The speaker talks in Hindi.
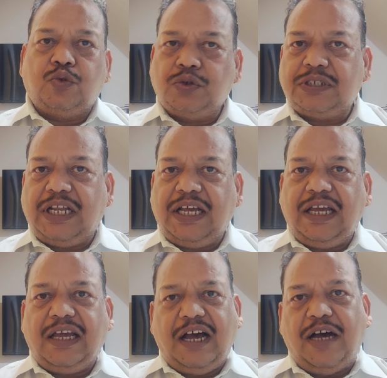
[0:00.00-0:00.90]
दूसरा
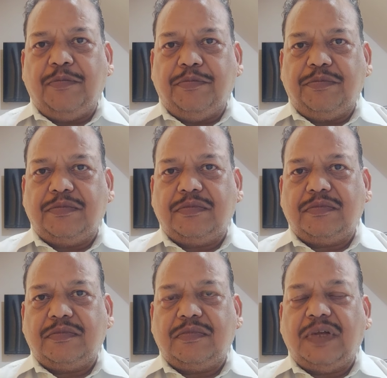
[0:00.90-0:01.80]
है आम
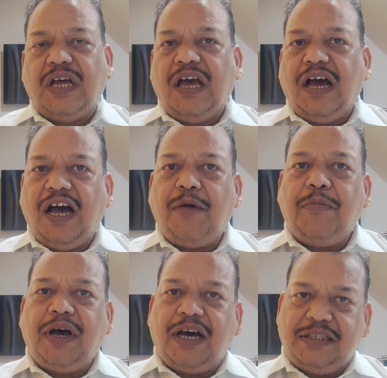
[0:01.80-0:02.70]
आम